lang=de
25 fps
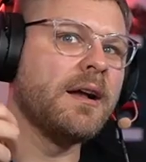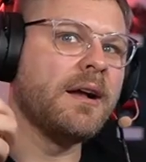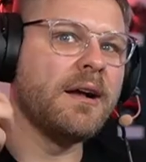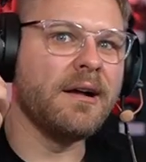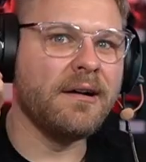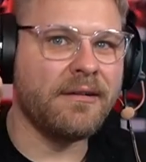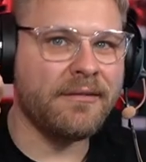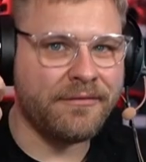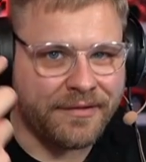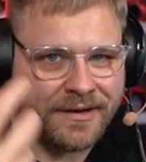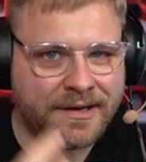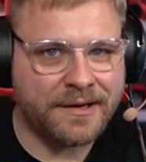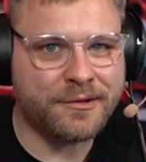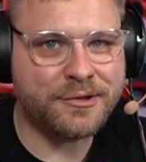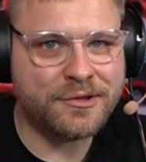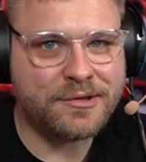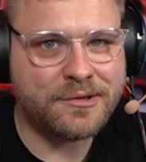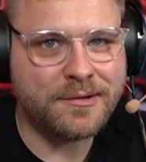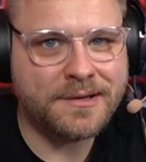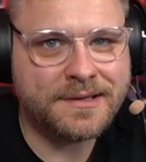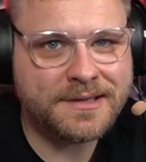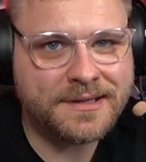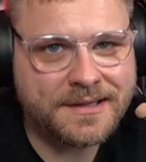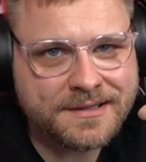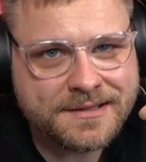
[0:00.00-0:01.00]
wenn euch
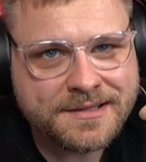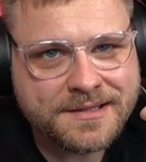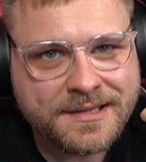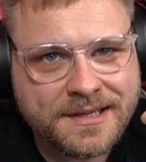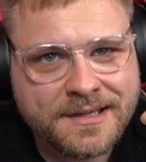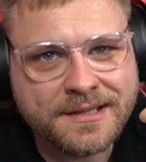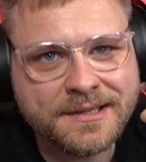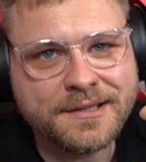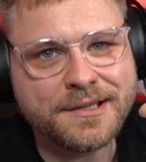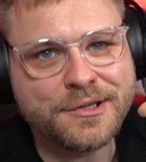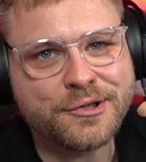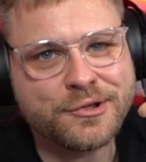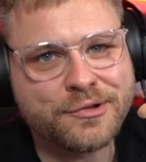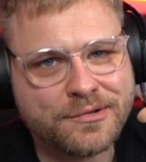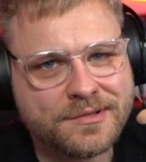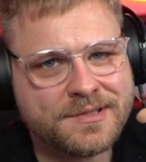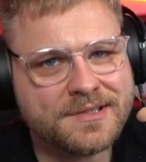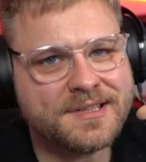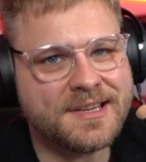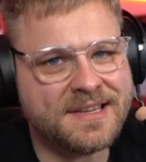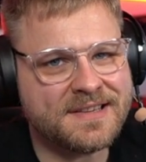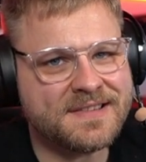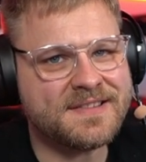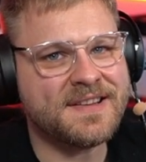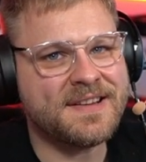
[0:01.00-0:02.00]
Leute erzählen, die schon
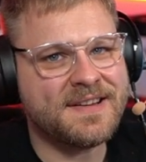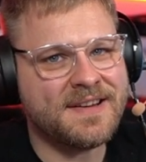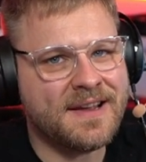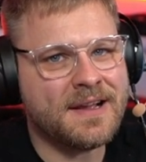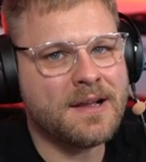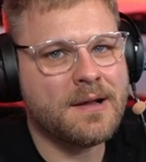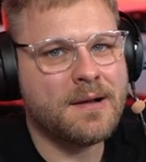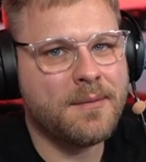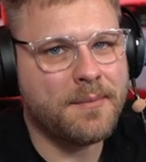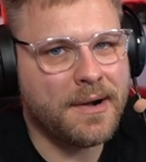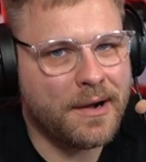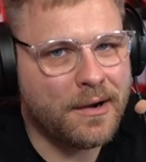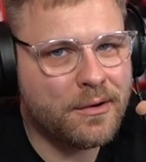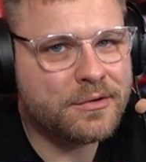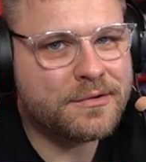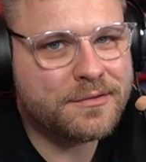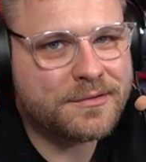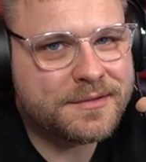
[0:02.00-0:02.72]
sehr, sehr lange im Auto